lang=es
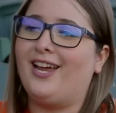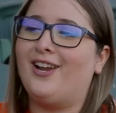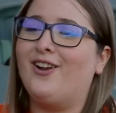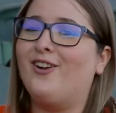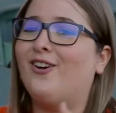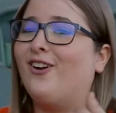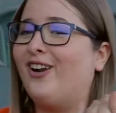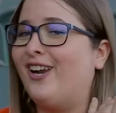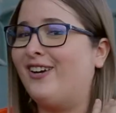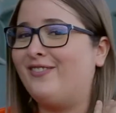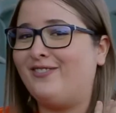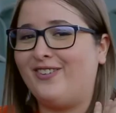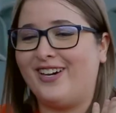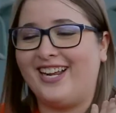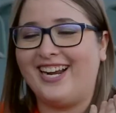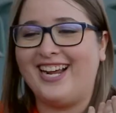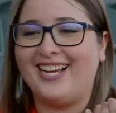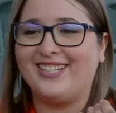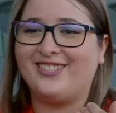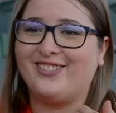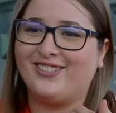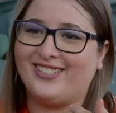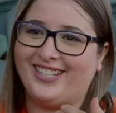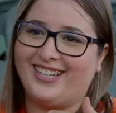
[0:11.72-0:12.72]
no le fuera a
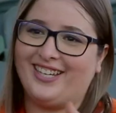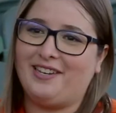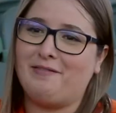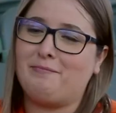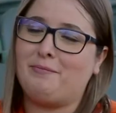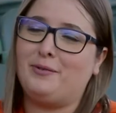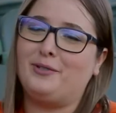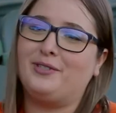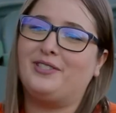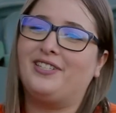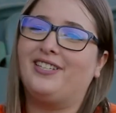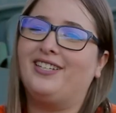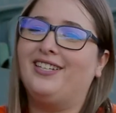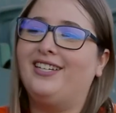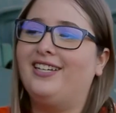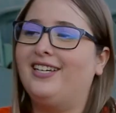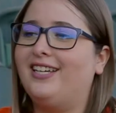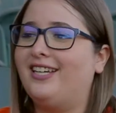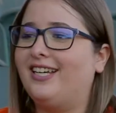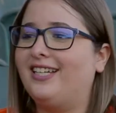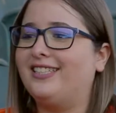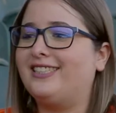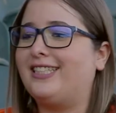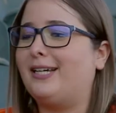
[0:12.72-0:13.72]
esos equipos
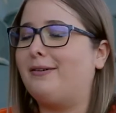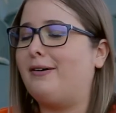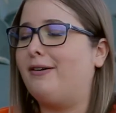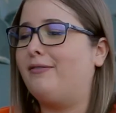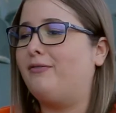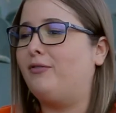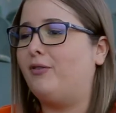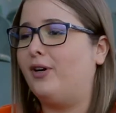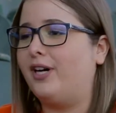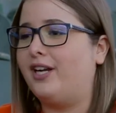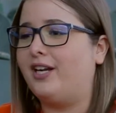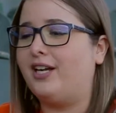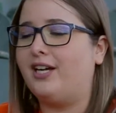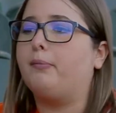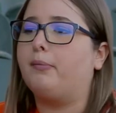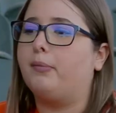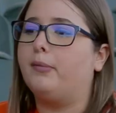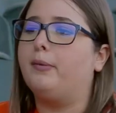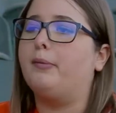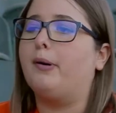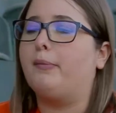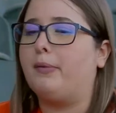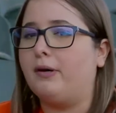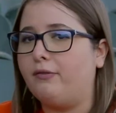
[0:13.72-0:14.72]
estaba fuera. Mi
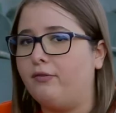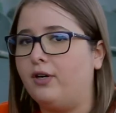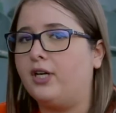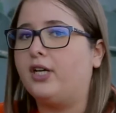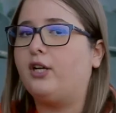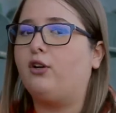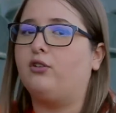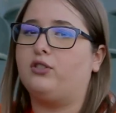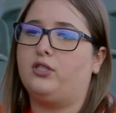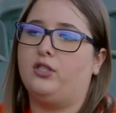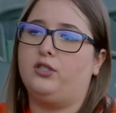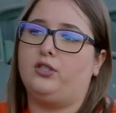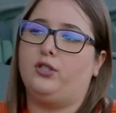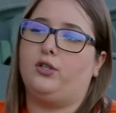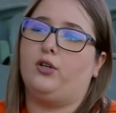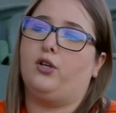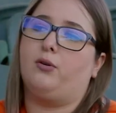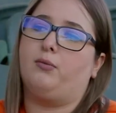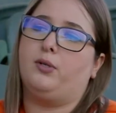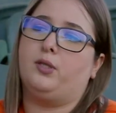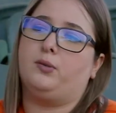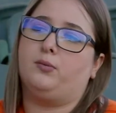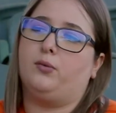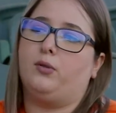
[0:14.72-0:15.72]
papá fue el que nos enseñó el
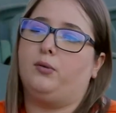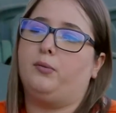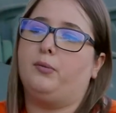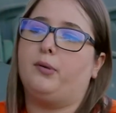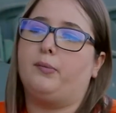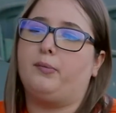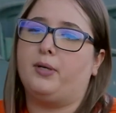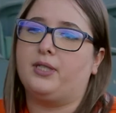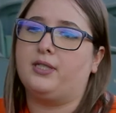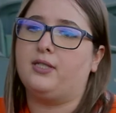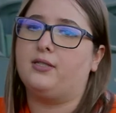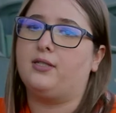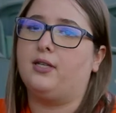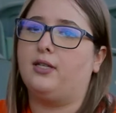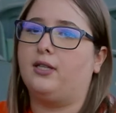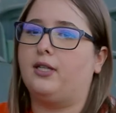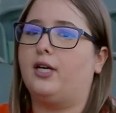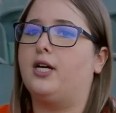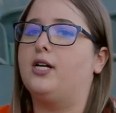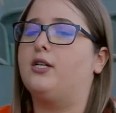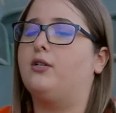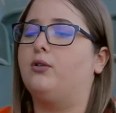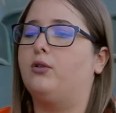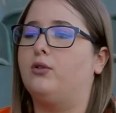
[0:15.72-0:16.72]
béisbol. Mi papá se
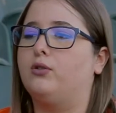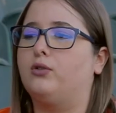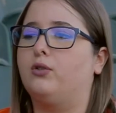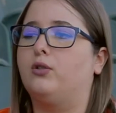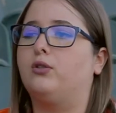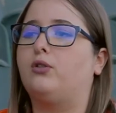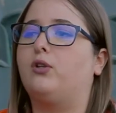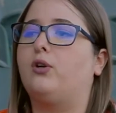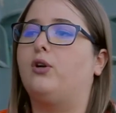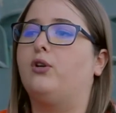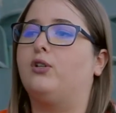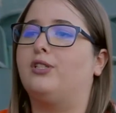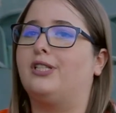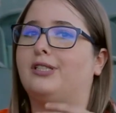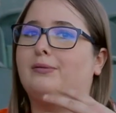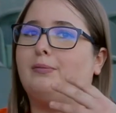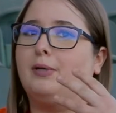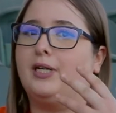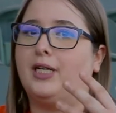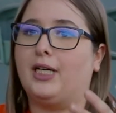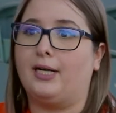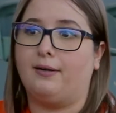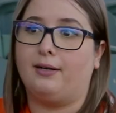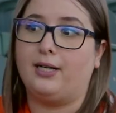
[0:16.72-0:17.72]
sentaba con nosotros, nos
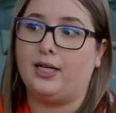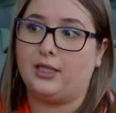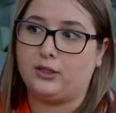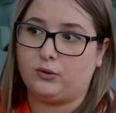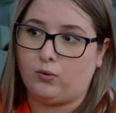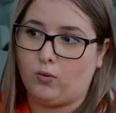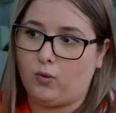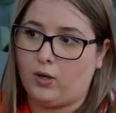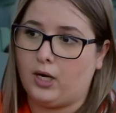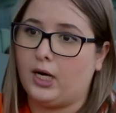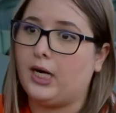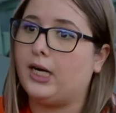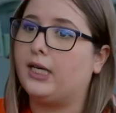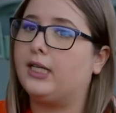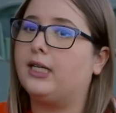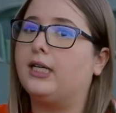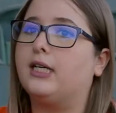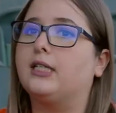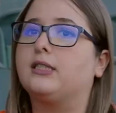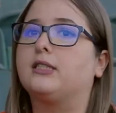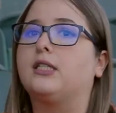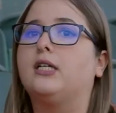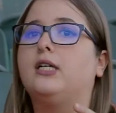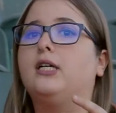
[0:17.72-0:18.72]
explicaba las
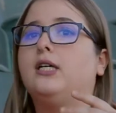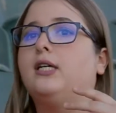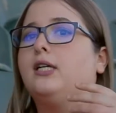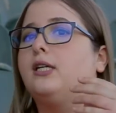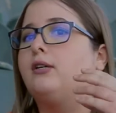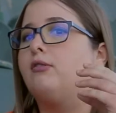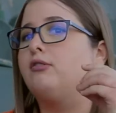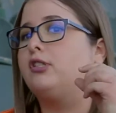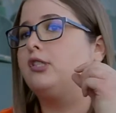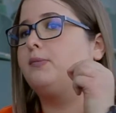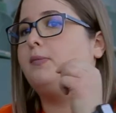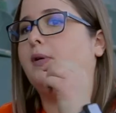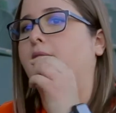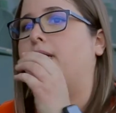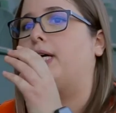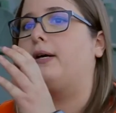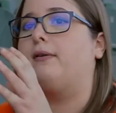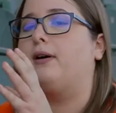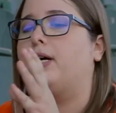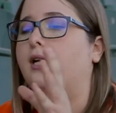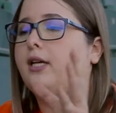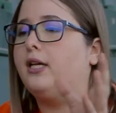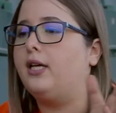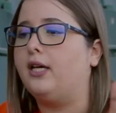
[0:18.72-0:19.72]
jugadas, nos
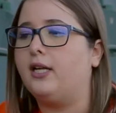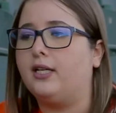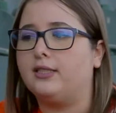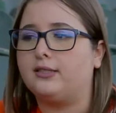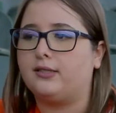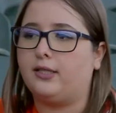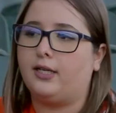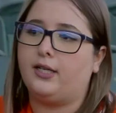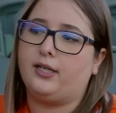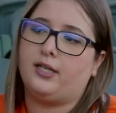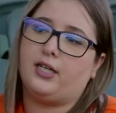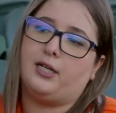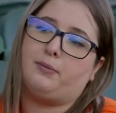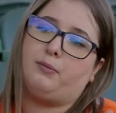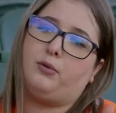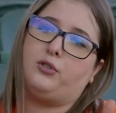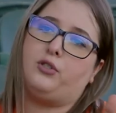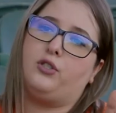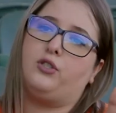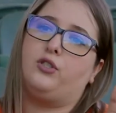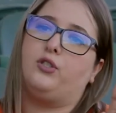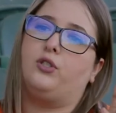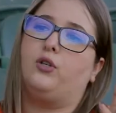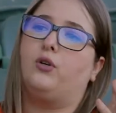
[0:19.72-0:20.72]
explicaba quién estaba en cada
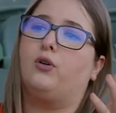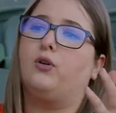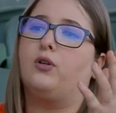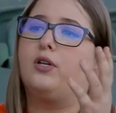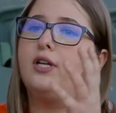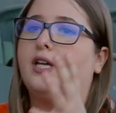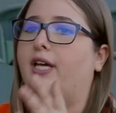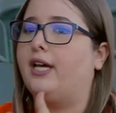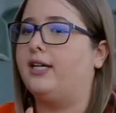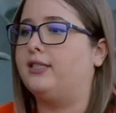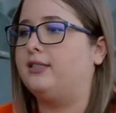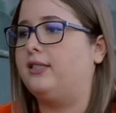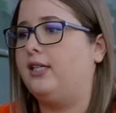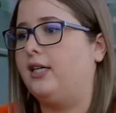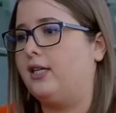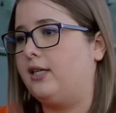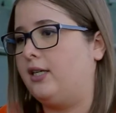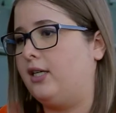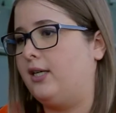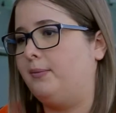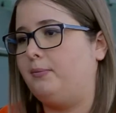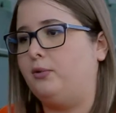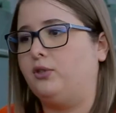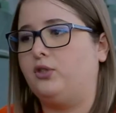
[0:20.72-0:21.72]
posición, qué hacía
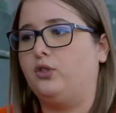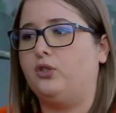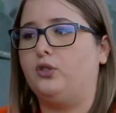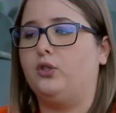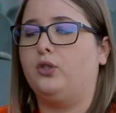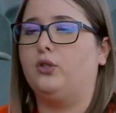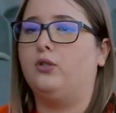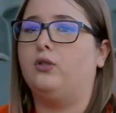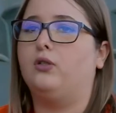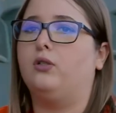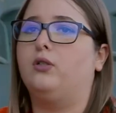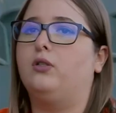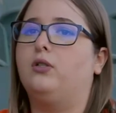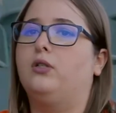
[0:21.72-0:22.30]
cada posición